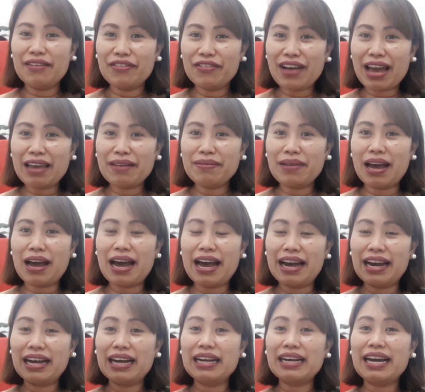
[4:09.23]
five
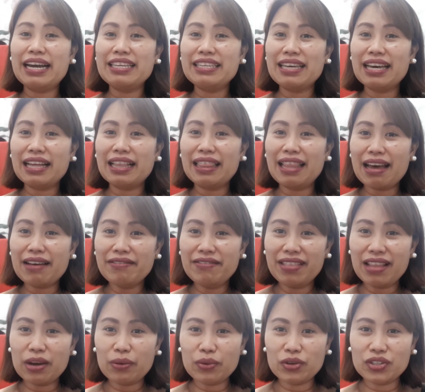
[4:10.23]
ang kanyang
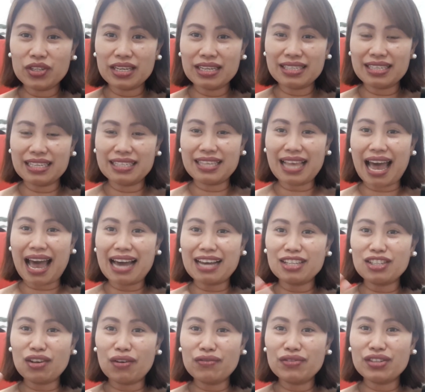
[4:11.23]
love languages is
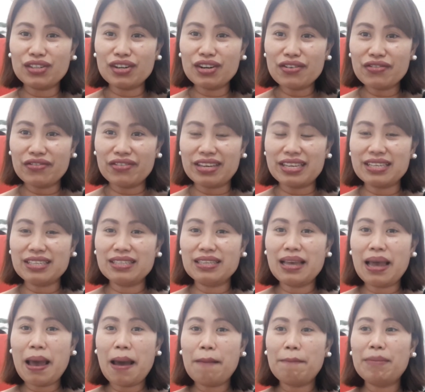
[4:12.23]
acts of service
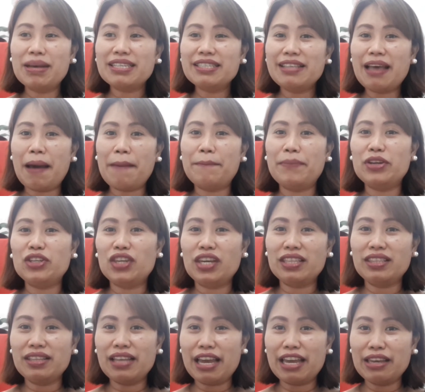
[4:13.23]
mas
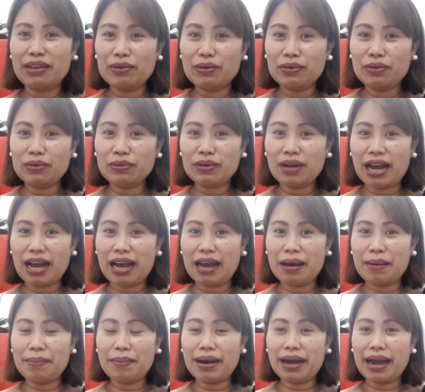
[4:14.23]
na-appreciate niya yung
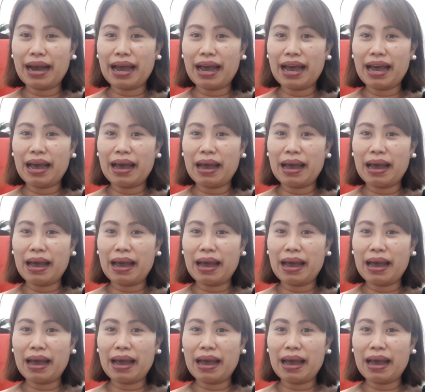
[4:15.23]
uh, mga